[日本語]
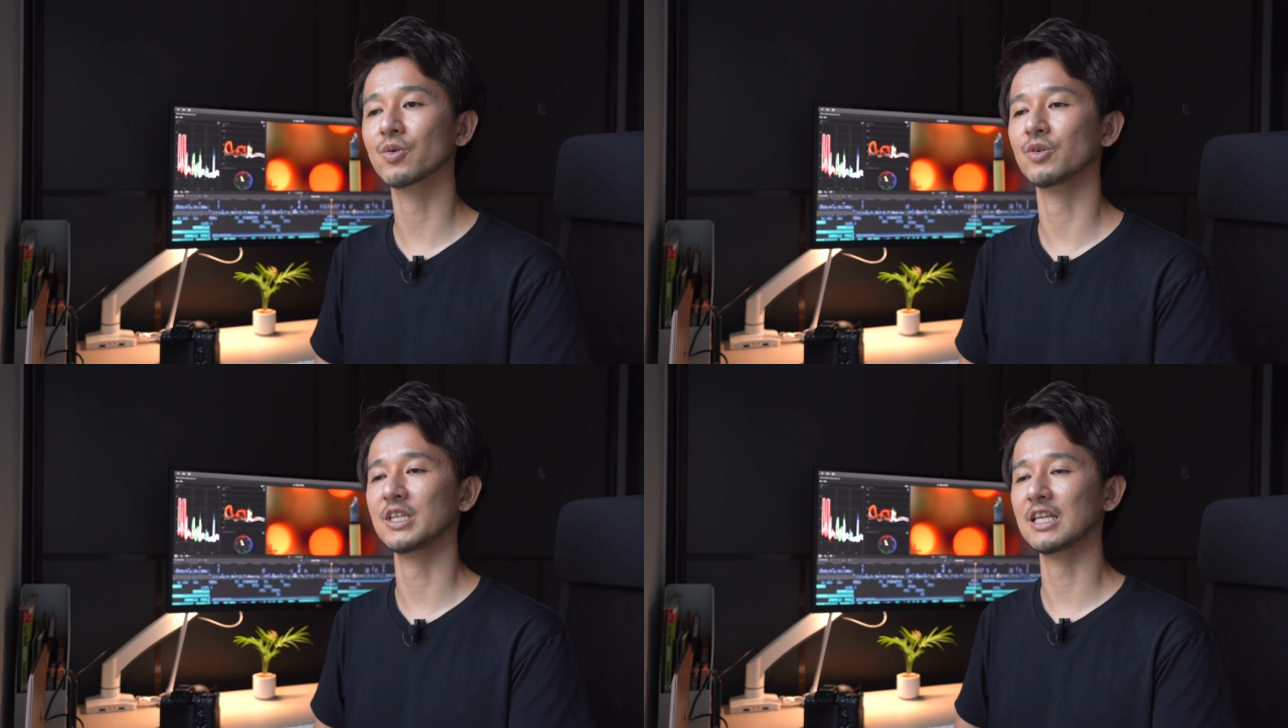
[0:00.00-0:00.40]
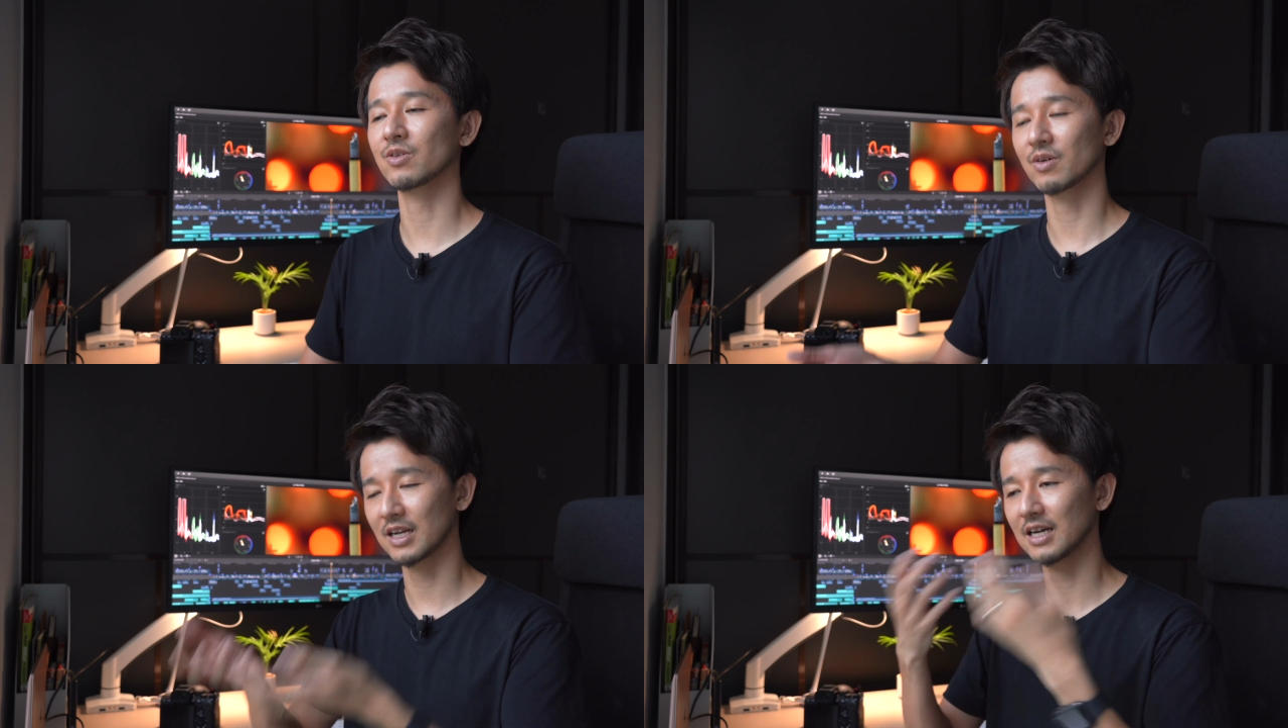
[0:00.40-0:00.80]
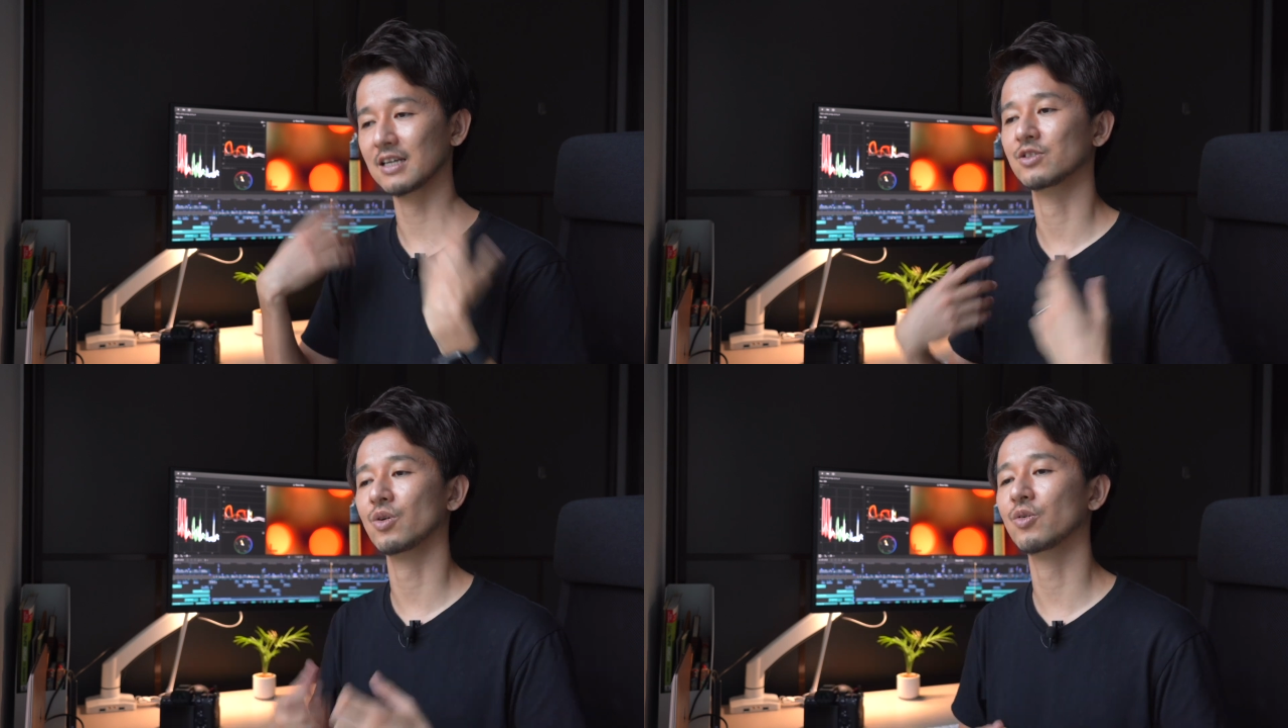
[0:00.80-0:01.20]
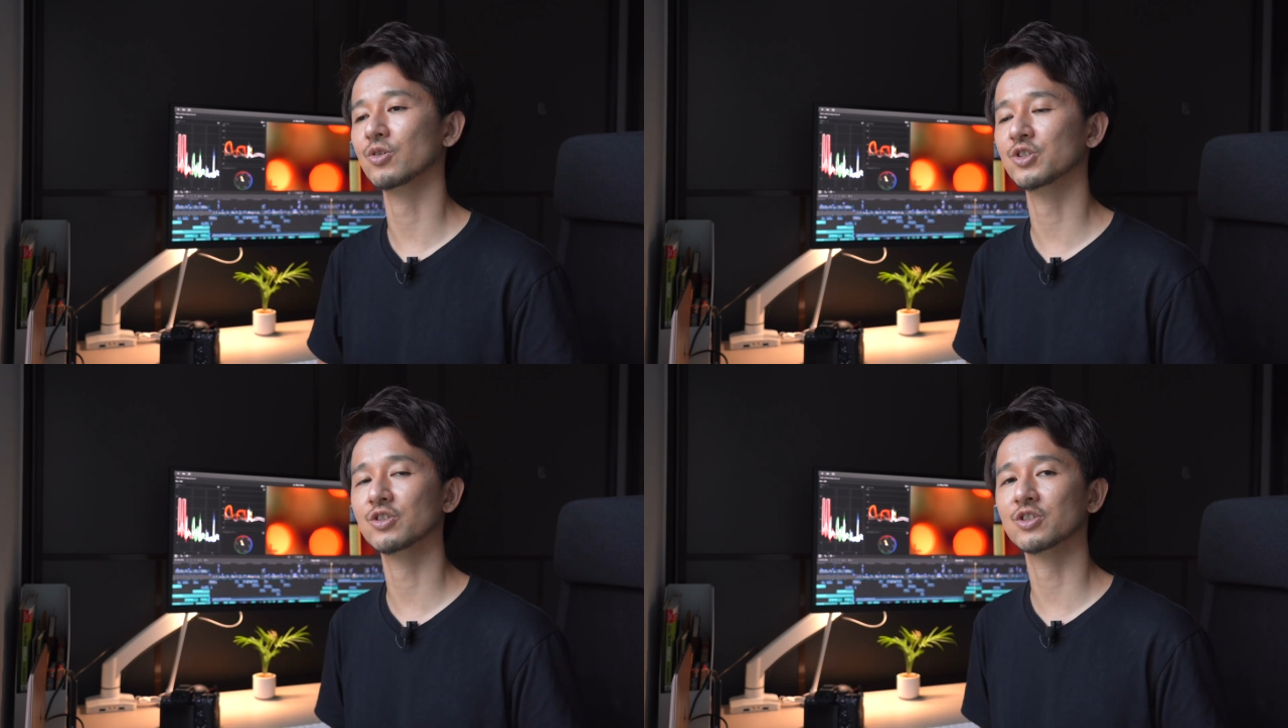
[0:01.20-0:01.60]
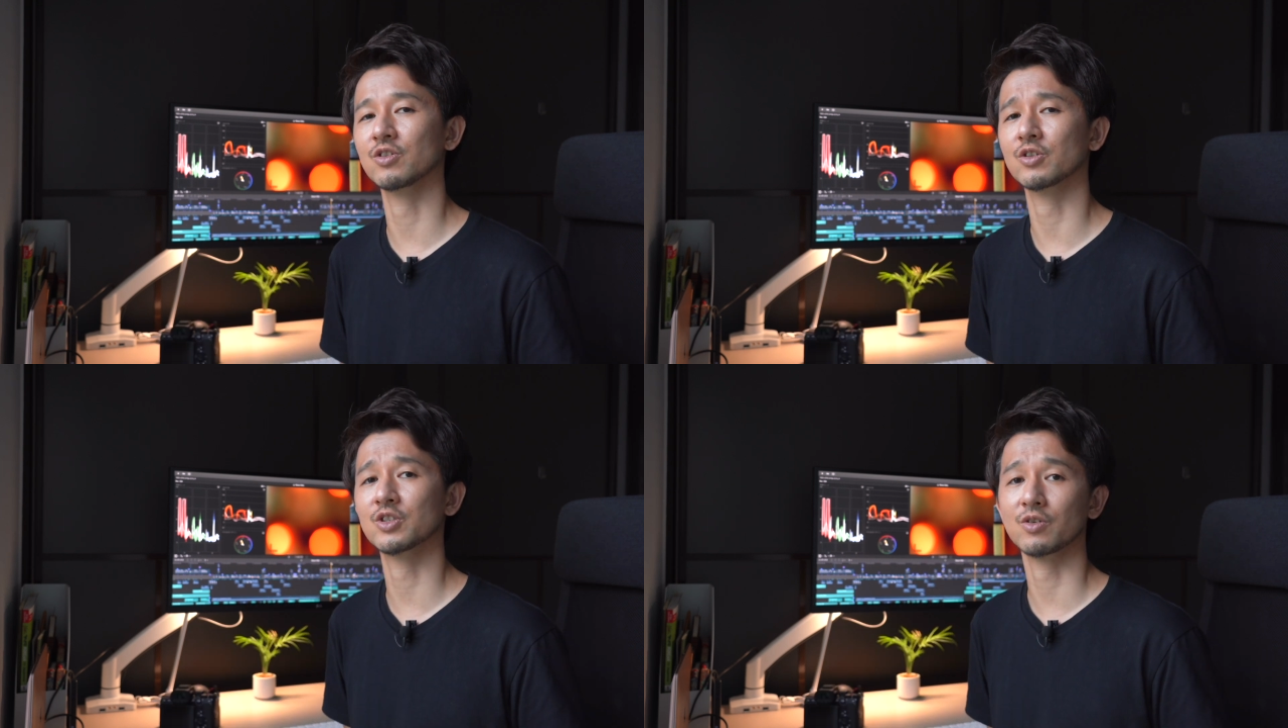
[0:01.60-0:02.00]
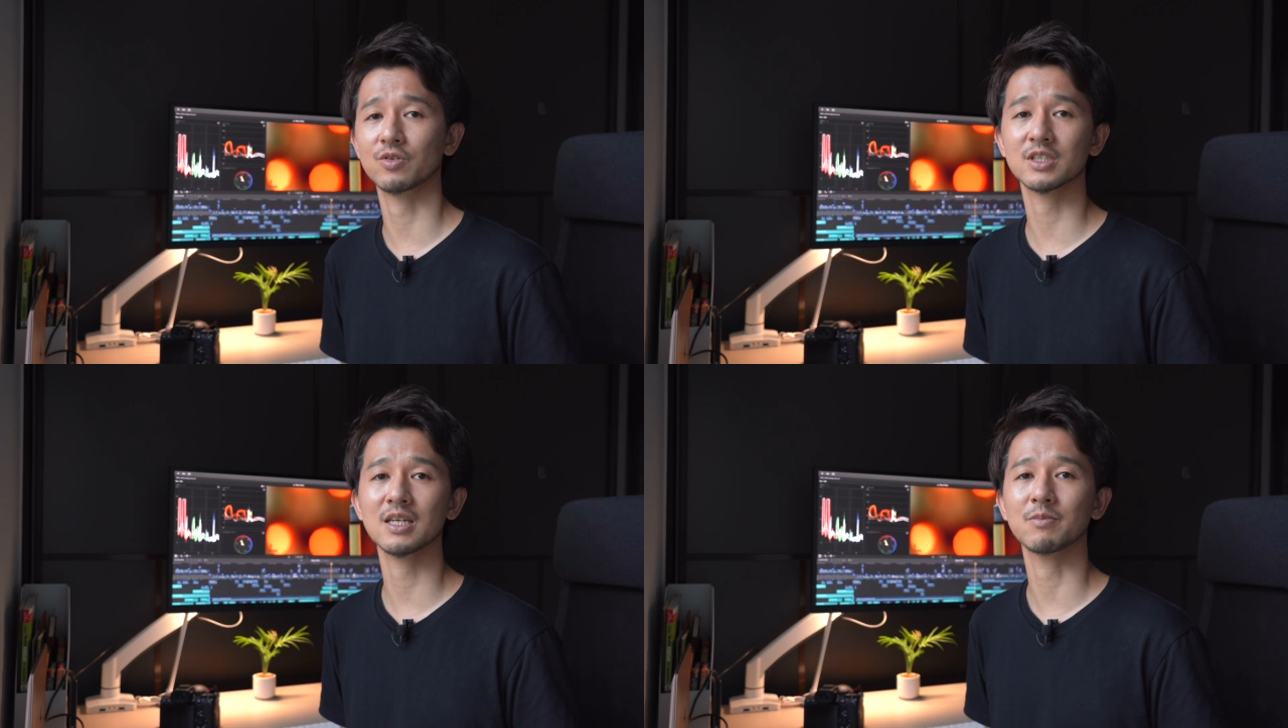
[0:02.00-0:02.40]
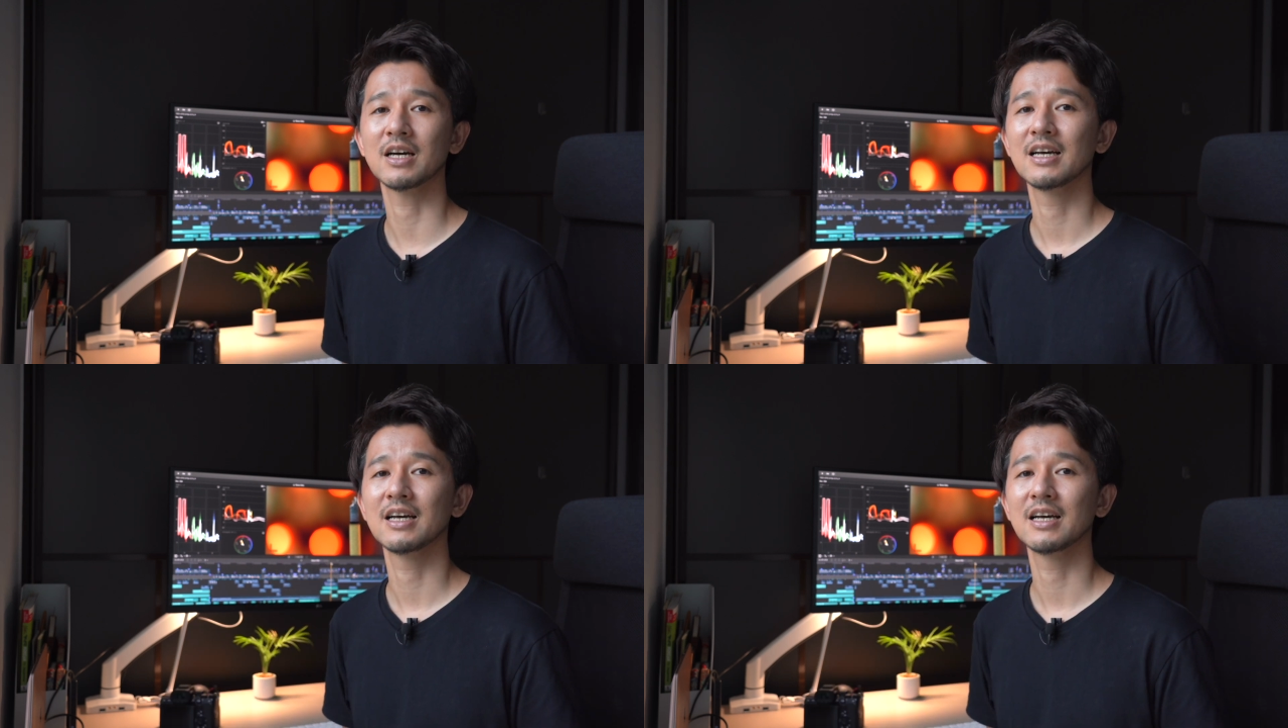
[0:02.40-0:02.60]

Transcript: こうネットから情報収集をしようとしても、